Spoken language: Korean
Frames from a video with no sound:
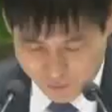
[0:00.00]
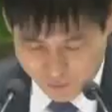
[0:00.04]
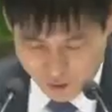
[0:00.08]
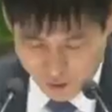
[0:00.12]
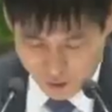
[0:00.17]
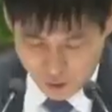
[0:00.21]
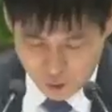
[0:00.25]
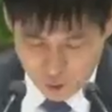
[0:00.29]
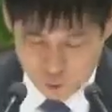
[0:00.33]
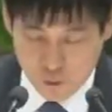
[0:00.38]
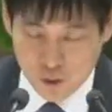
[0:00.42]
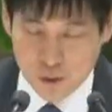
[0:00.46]

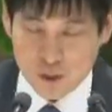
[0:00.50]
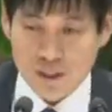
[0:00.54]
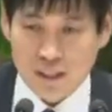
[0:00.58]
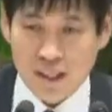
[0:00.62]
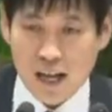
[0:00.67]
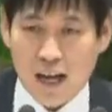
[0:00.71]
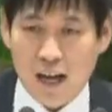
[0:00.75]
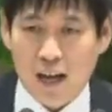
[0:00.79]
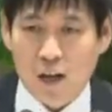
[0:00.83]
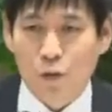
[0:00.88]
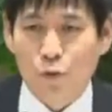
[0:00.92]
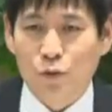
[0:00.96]
오늘
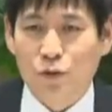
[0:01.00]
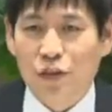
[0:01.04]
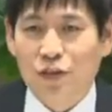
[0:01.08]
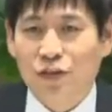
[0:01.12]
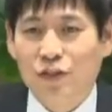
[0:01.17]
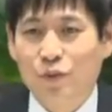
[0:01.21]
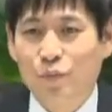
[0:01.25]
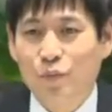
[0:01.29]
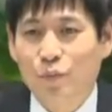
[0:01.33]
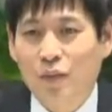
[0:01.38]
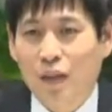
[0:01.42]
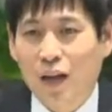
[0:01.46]
잘
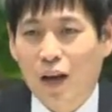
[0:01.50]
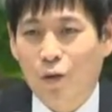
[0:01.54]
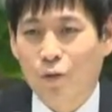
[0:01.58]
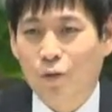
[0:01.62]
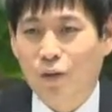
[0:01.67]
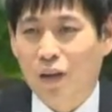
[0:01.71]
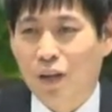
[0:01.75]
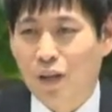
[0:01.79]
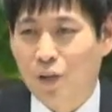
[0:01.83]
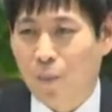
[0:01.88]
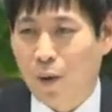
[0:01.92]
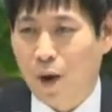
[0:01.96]
오셨습니다. 우리가
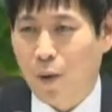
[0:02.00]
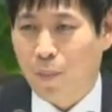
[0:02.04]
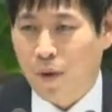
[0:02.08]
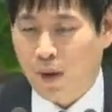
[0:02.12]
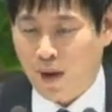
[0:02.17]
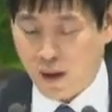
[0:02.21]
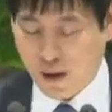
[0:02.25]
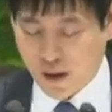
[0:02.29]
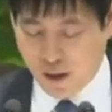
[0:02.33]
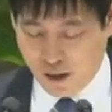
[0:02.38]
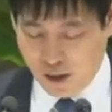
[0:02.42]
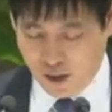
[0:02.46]
이
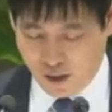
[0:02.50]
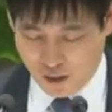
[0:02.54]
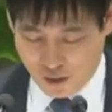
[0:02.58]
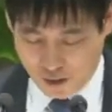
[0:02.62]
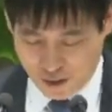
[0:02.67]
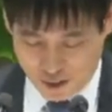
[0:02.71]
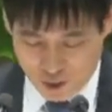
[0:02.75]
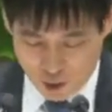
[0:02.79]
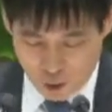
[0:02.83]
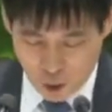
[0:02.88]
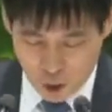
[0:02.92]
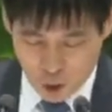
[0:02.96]
밤에
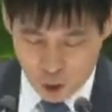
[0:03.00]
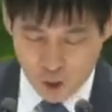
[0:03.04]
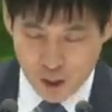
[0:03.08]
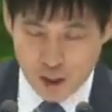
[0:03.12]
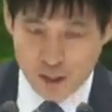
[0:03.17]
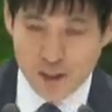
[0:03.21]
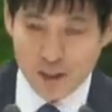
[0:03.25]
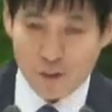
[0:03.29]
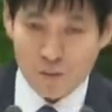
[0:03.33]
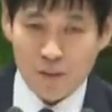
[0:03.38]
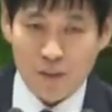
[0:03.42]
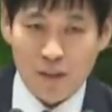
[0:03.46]
기도하러
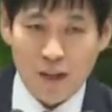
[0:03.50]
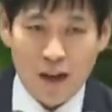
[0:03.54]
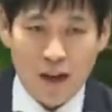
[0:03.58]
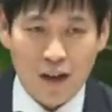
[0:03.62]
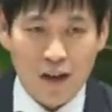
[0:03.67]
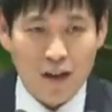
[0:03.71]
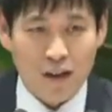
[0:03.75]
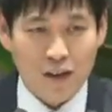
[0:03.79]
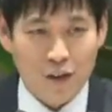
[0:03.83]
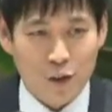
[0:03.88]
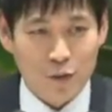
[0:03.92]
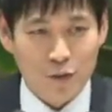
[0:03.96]
왔습니다.
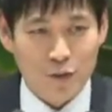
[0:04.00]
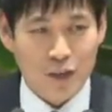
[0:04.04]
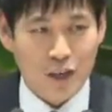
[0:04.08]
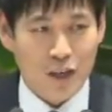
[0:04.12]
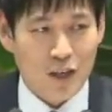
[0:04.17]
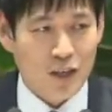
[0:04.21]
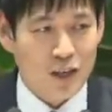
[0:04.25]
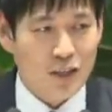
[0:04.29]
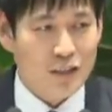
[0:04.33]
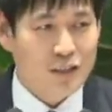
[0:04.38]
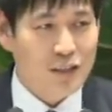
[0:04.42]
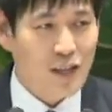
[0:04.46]
옆 사람과
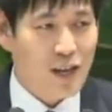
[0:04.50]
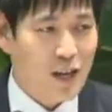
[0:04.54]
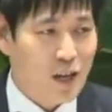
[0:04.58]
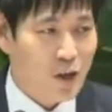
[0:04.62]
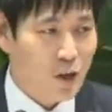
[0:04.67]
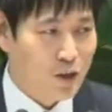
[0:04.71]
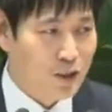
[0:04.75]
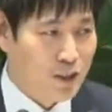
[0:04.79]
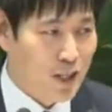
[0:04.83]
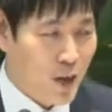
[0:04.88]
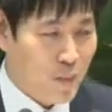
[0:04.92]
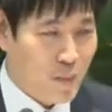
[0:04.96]
인사할까요?
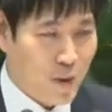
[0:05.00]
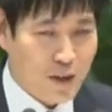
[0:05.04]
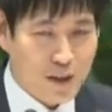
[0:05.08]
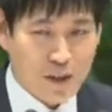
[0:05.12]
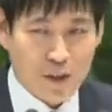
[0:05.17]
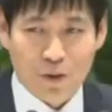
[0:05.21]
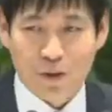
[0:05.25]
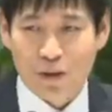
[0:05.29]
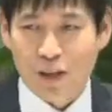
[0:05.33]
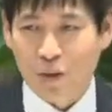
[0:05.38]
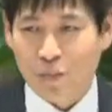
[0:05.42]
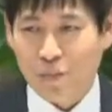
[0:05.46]
은혜 받기
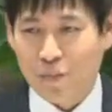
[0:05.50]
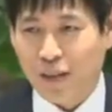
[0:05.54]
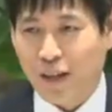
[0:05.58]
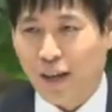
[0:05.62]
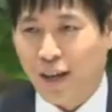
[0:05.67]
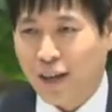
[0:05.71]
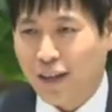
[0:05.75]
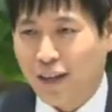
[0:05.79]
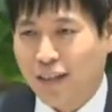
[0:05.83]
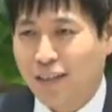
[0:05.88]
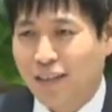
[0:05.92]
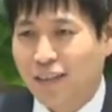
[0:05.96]

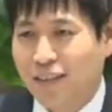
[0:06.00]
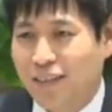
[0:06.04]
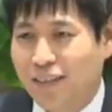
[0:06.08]
원합니다.